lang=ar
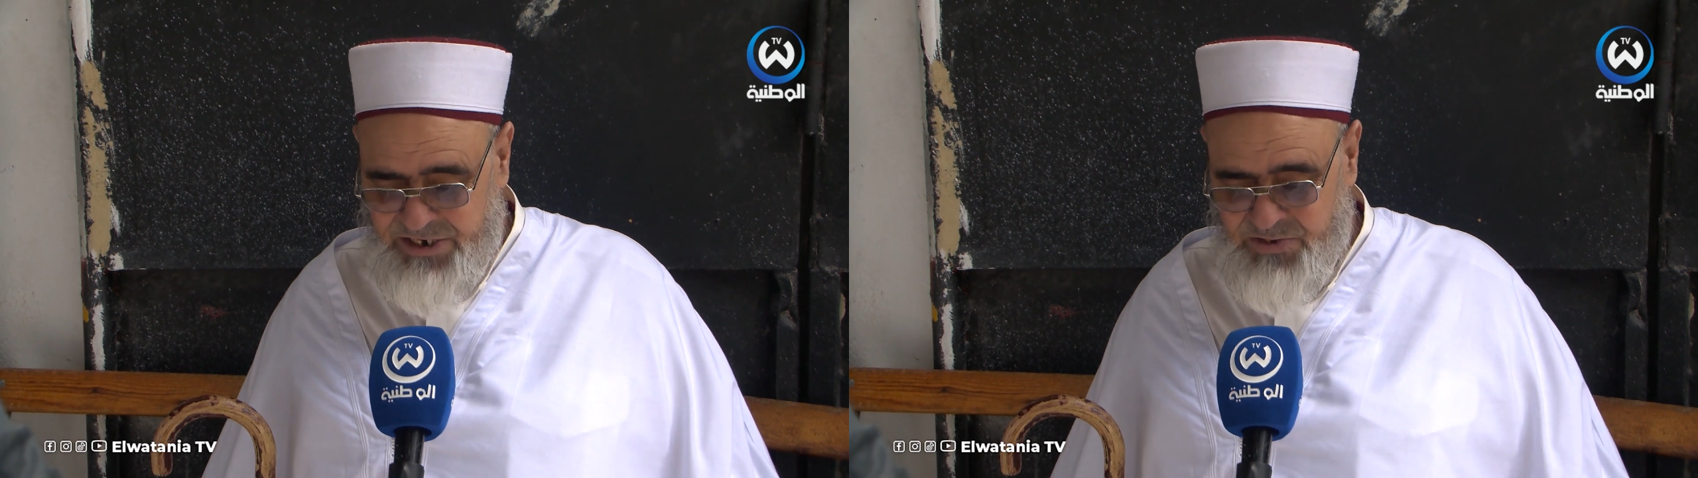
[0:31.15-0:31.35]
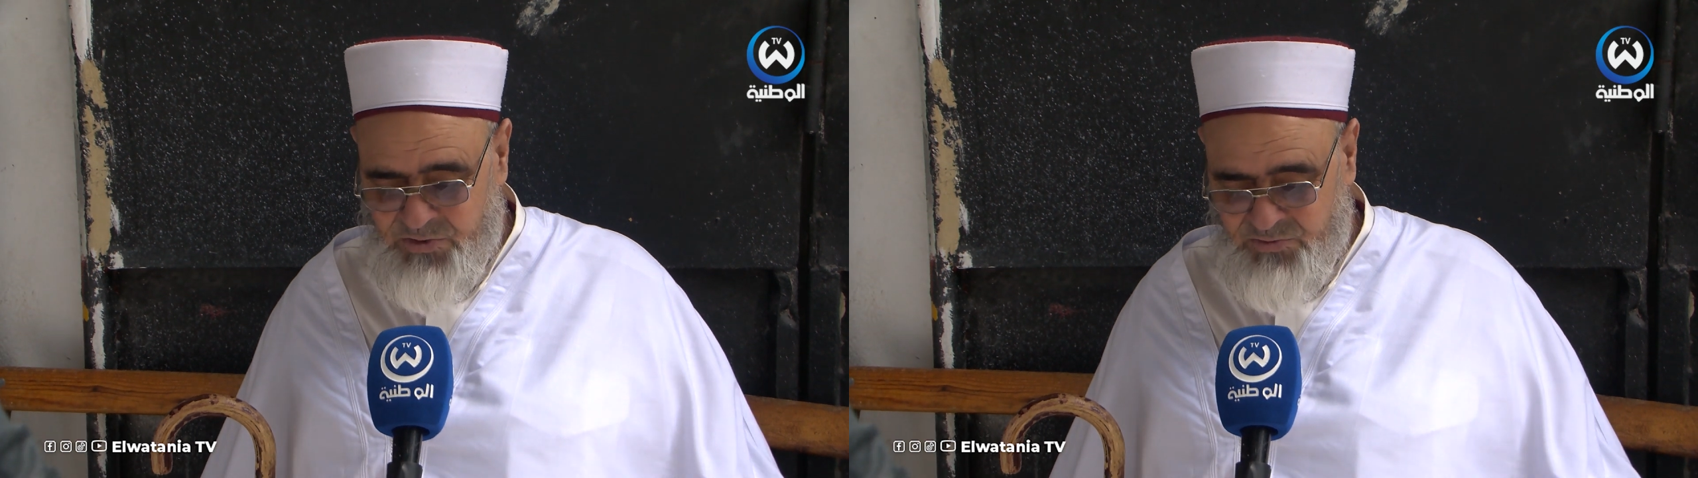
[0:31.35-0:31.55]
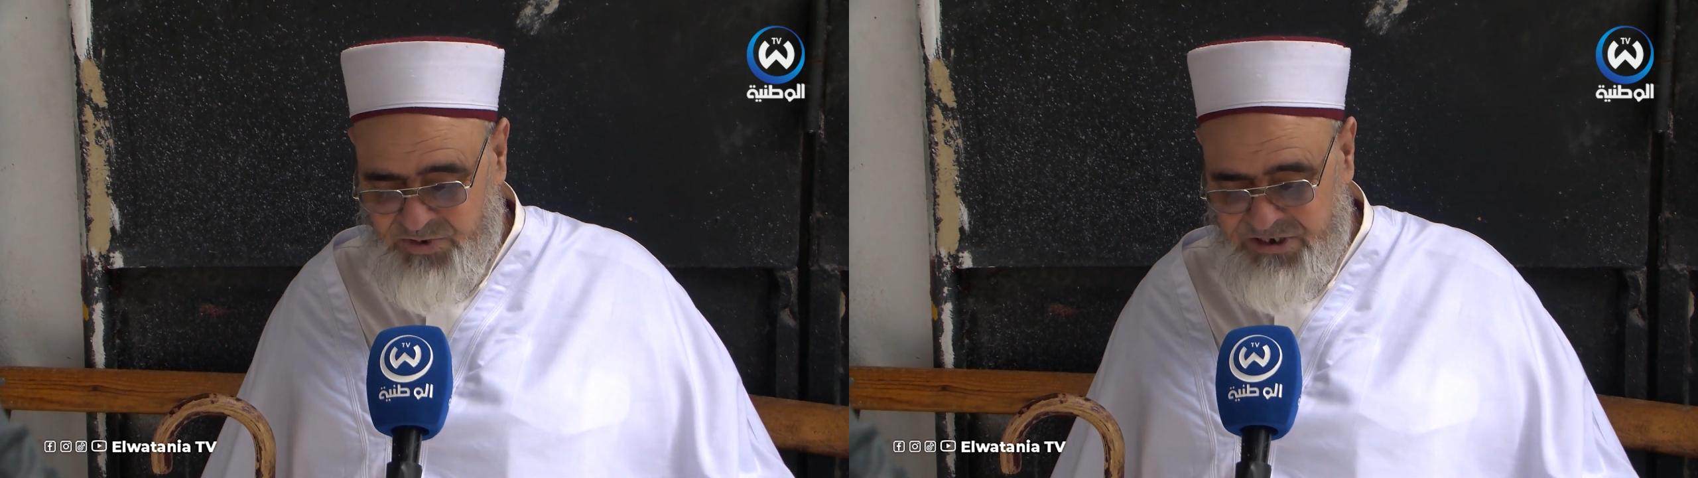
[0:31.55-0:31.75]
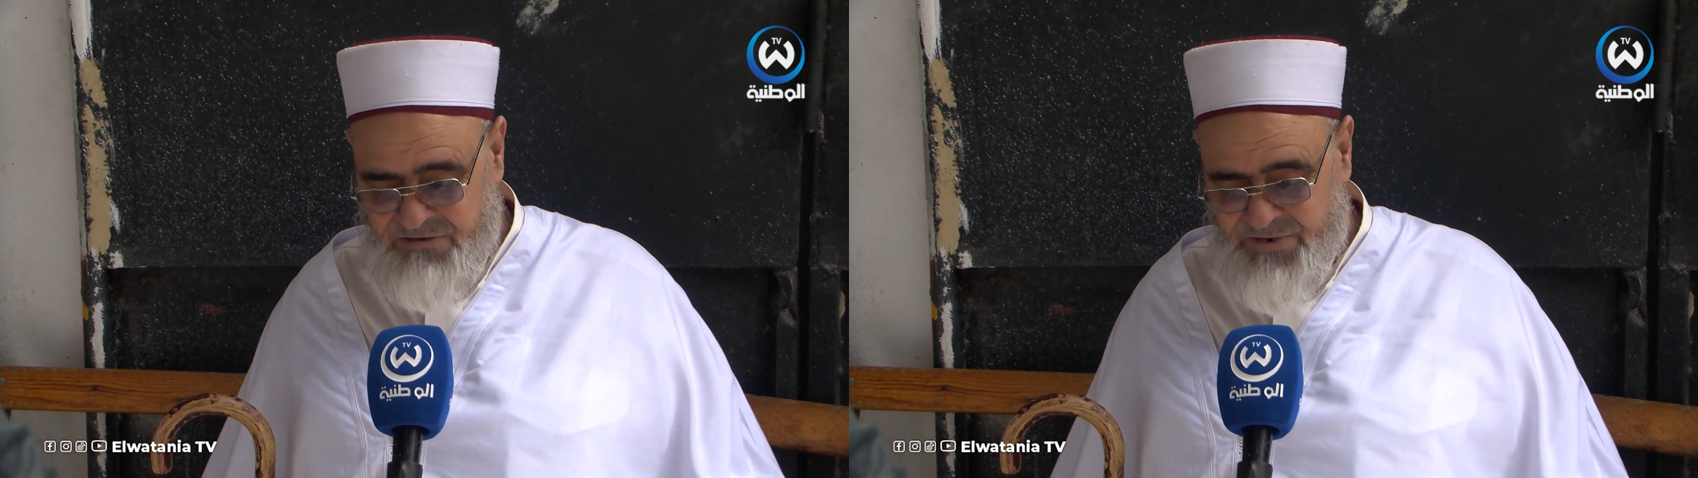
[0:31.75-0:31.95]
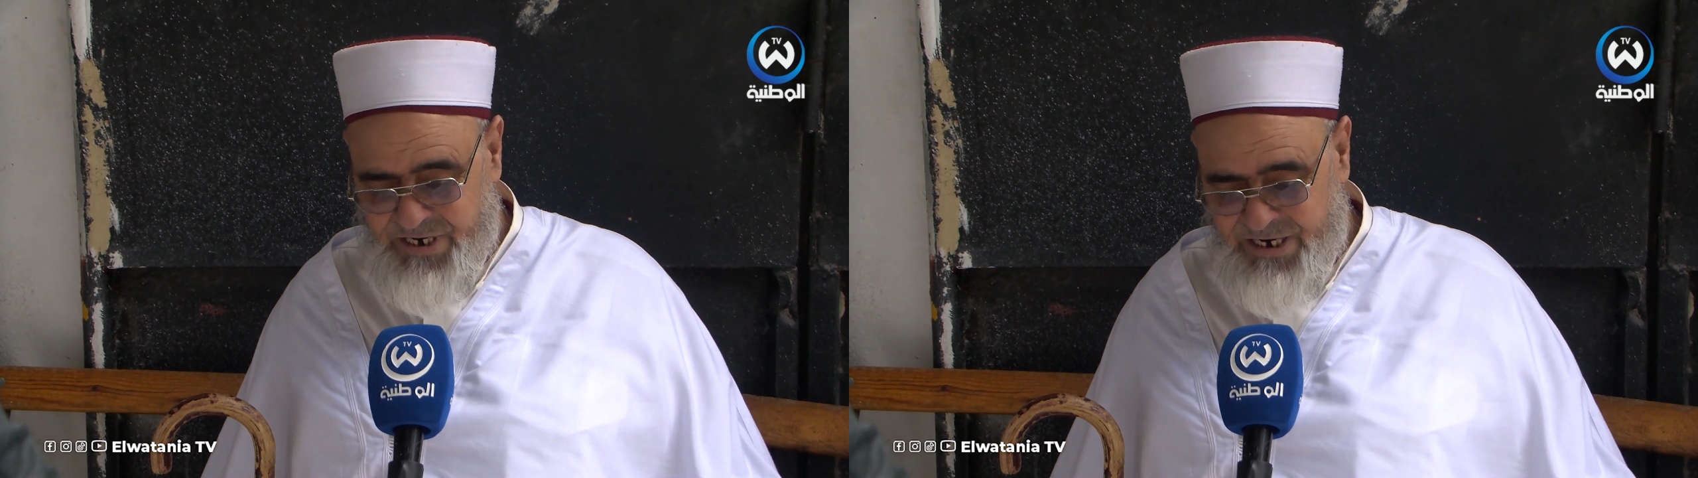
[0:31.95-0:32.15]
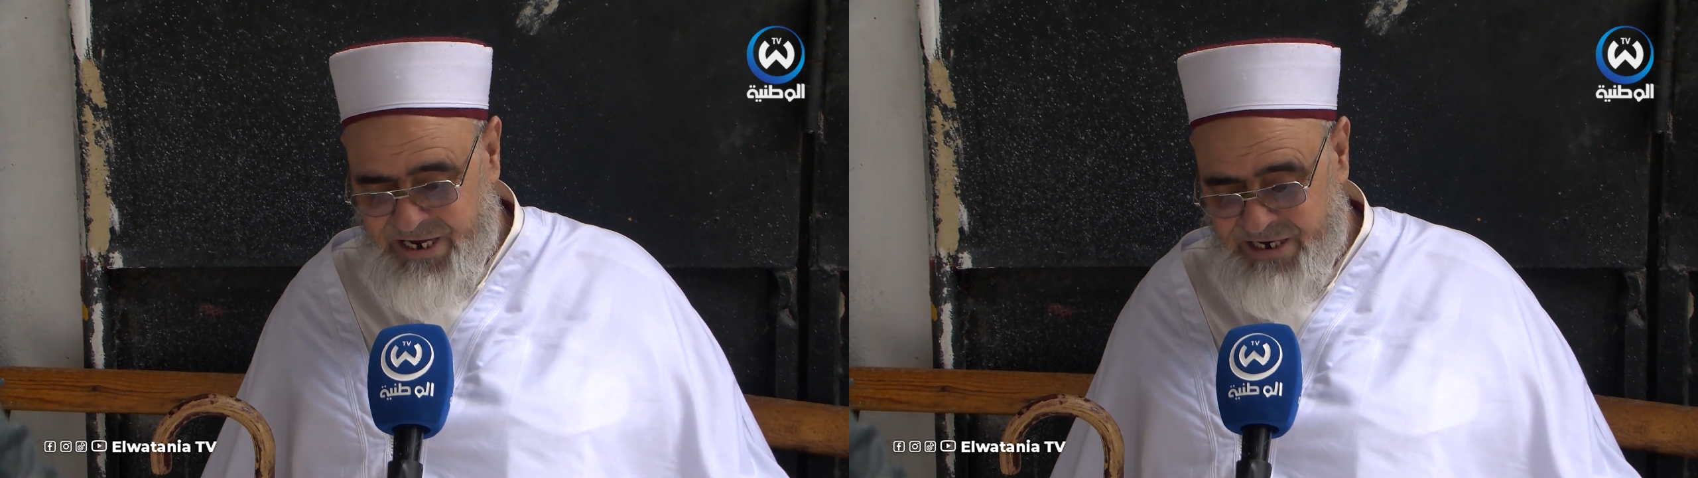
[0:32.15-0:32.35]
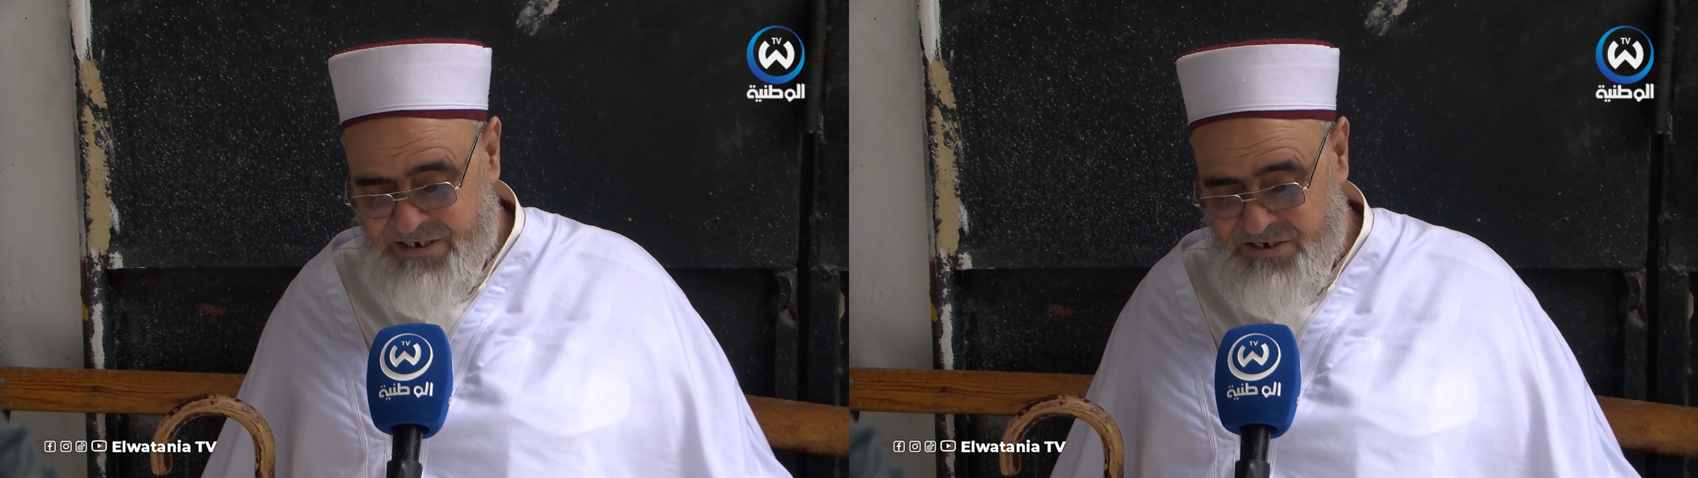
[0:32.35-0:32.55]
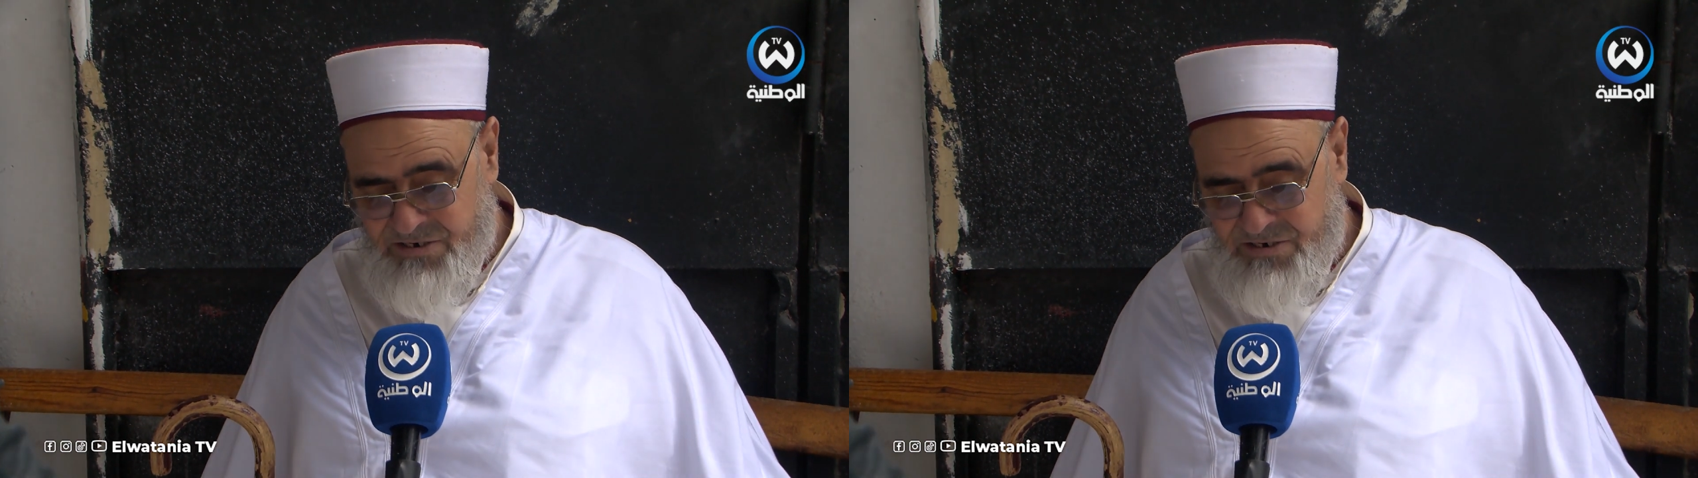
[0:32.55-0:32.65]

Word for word: عنده في السبعينات